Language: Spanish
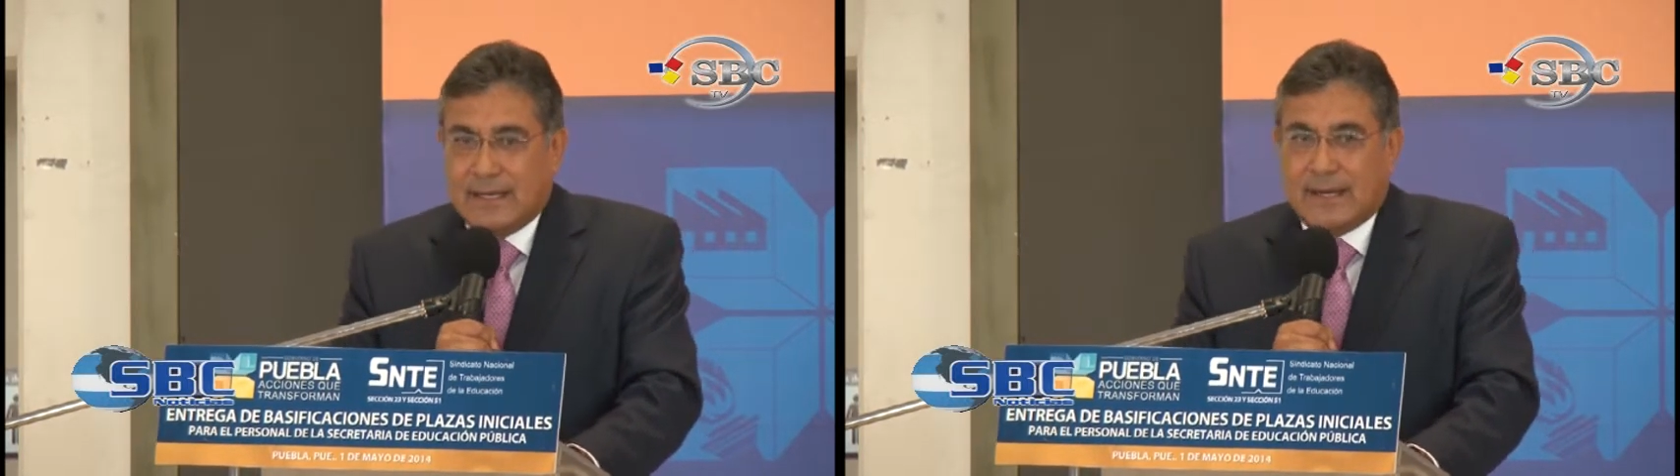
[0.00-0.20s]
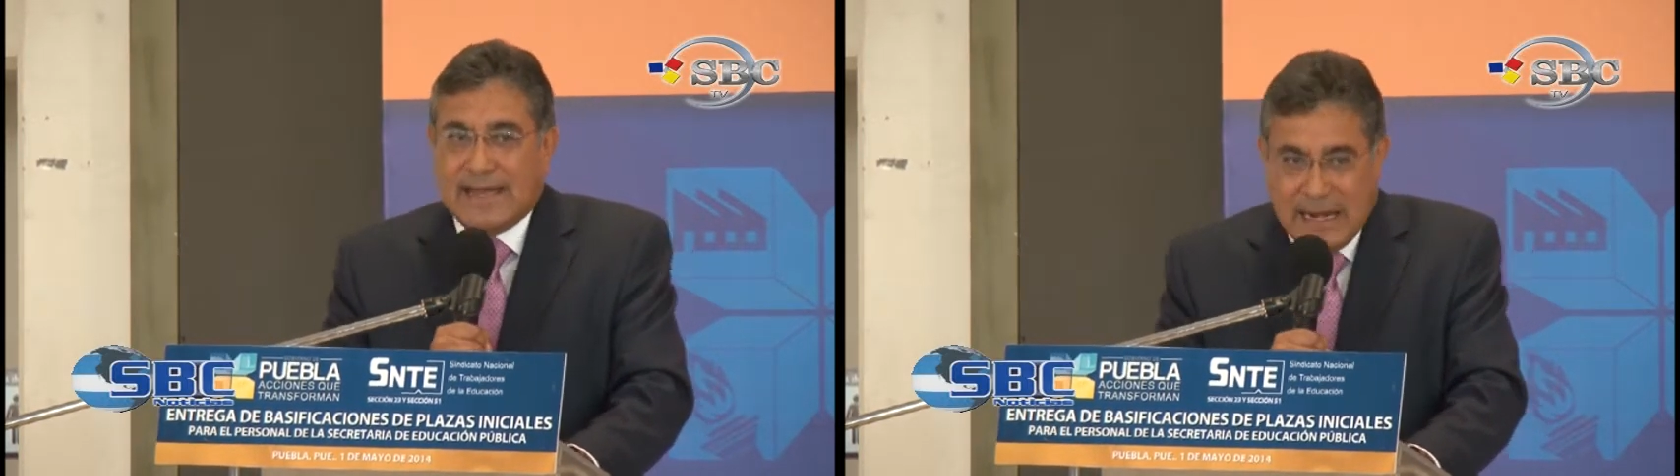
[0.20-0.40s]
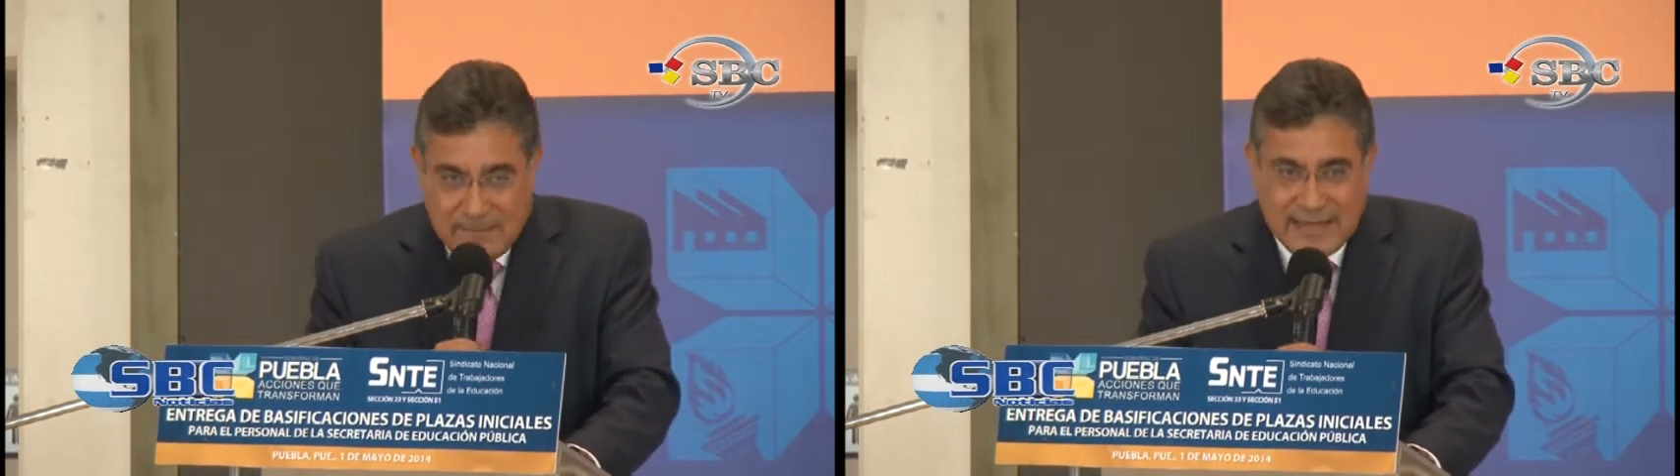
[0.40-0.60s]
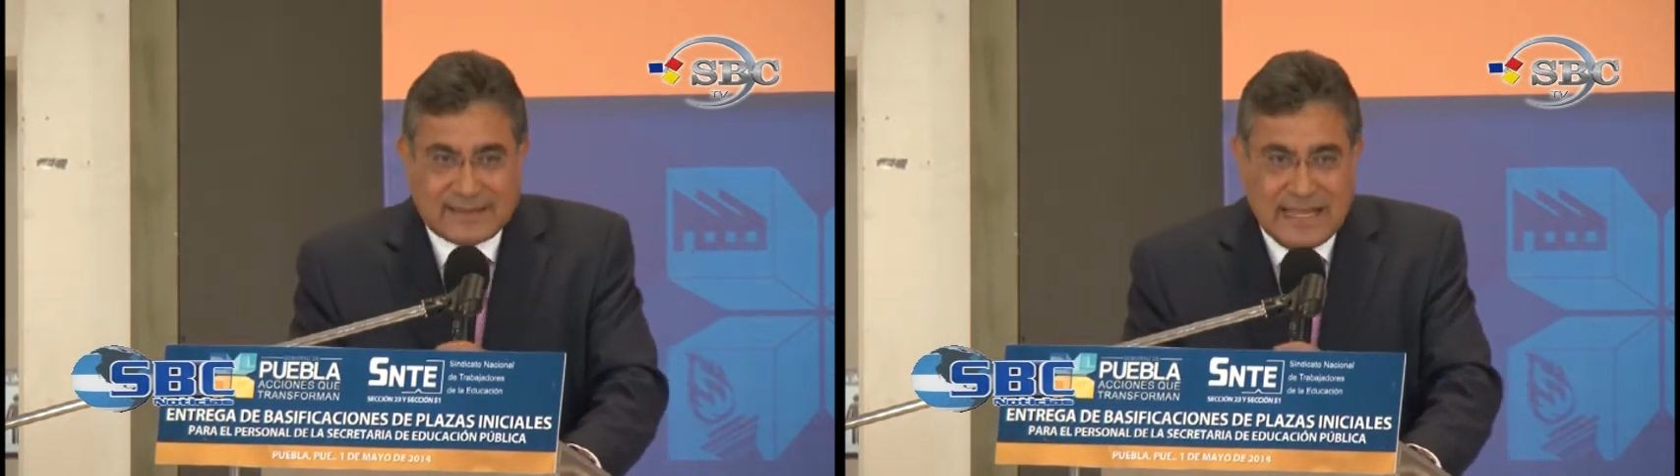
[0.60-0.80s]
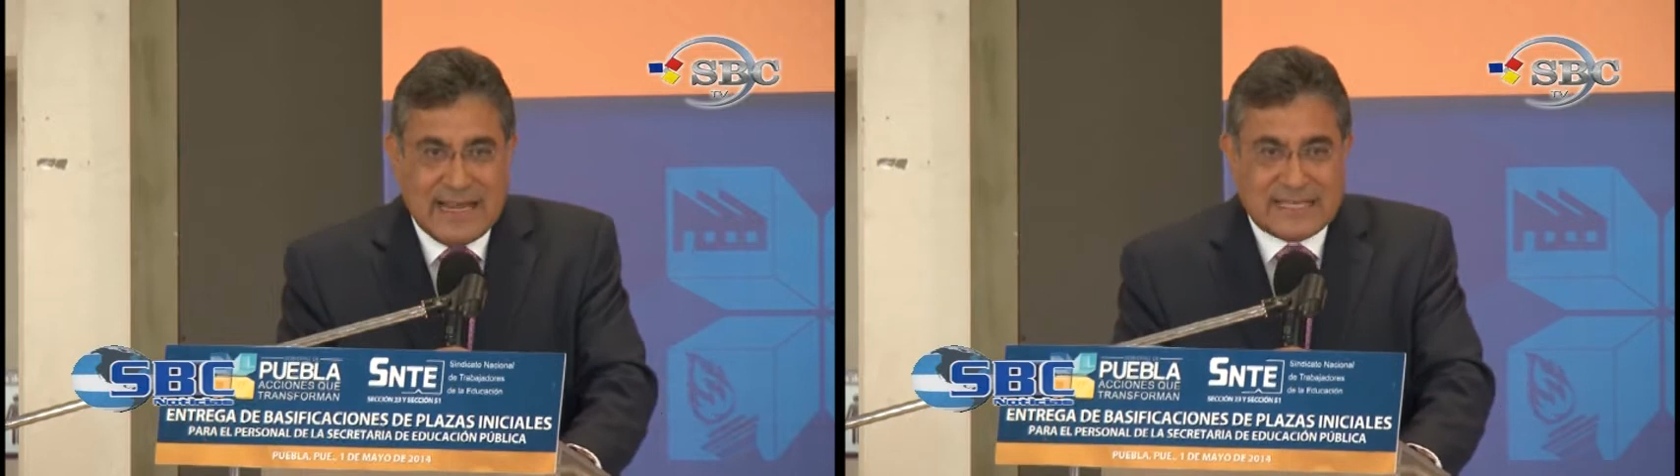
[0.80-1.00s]

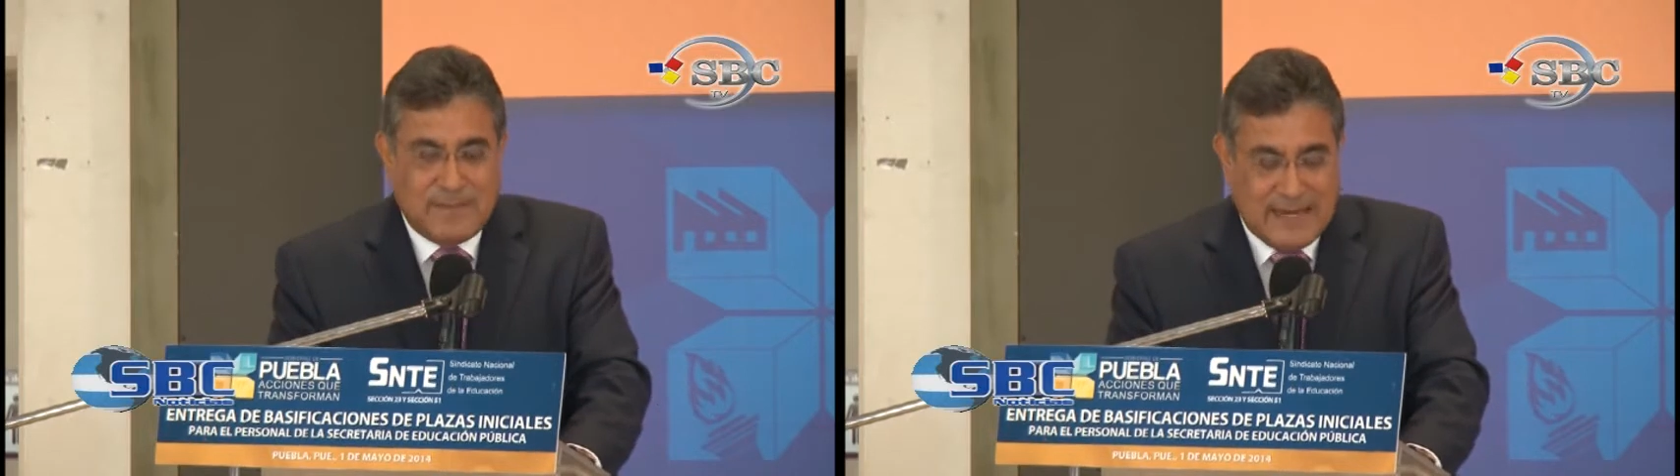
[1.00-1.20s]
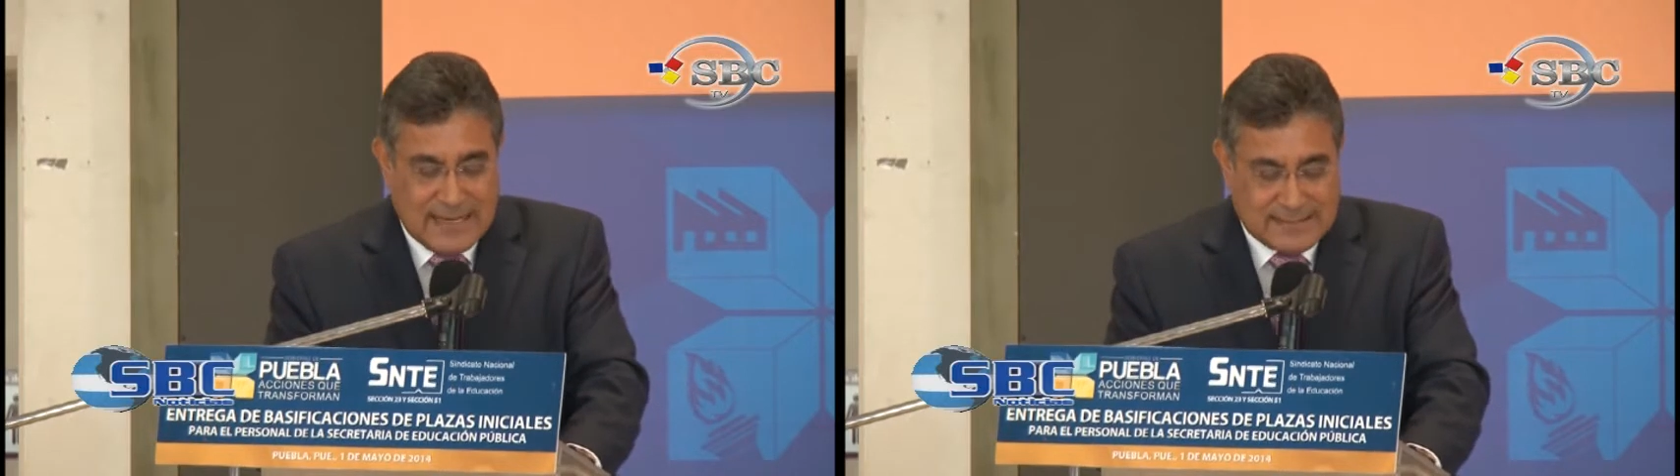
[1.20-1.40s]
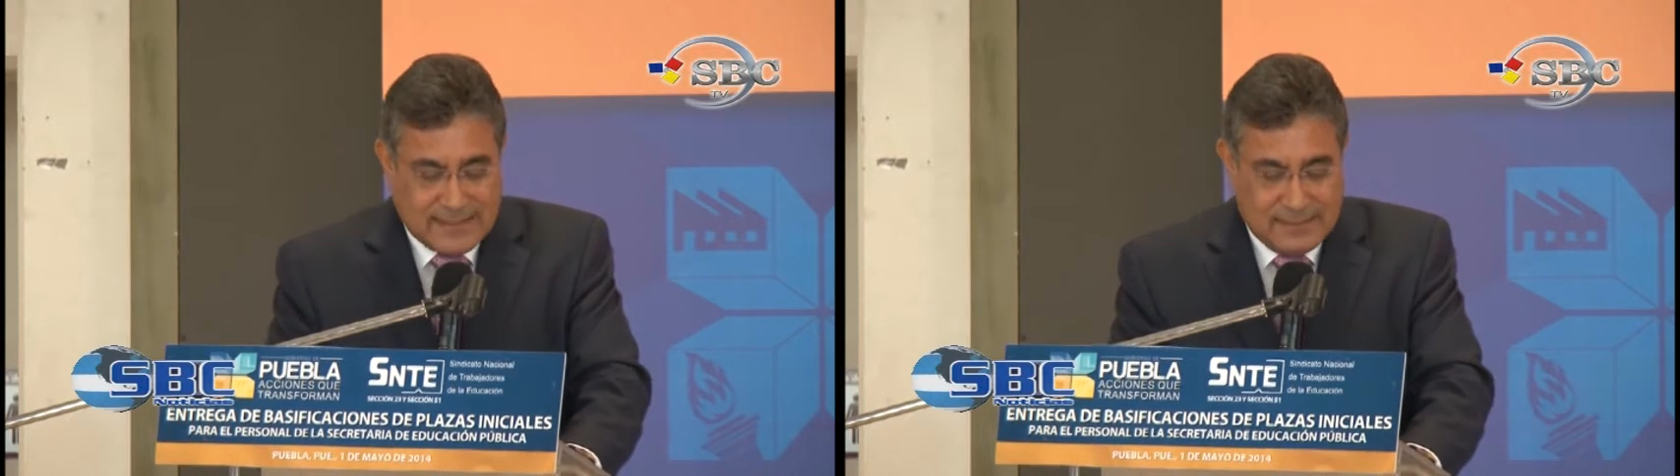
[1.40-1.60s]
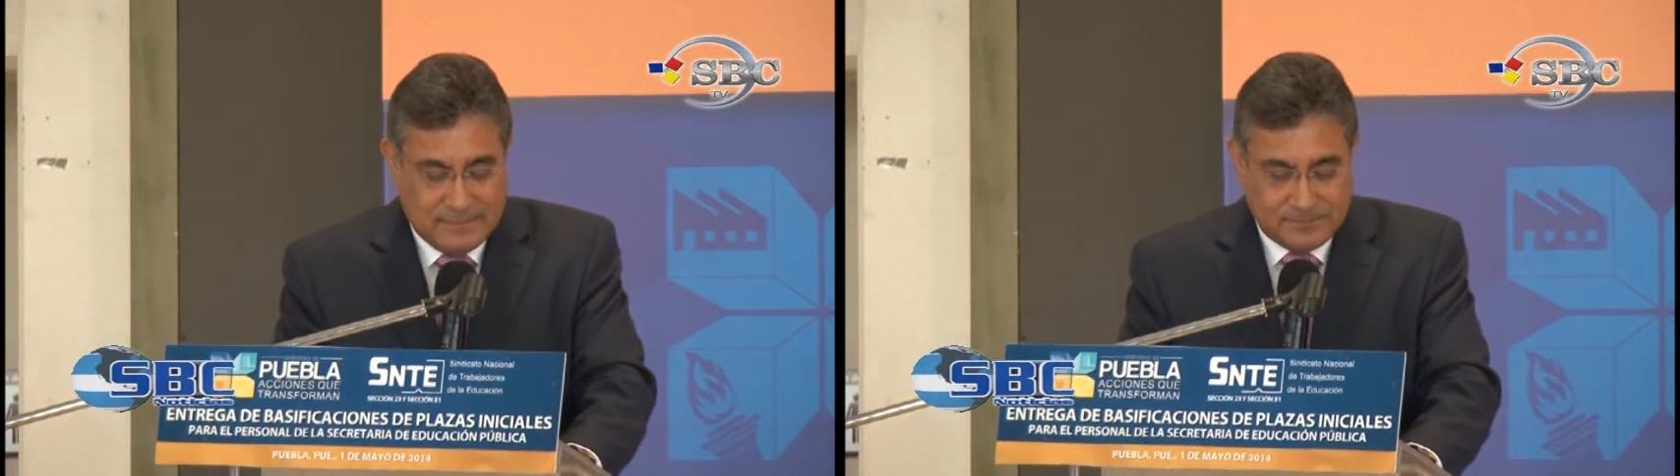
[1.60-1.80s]
realmente las merecen.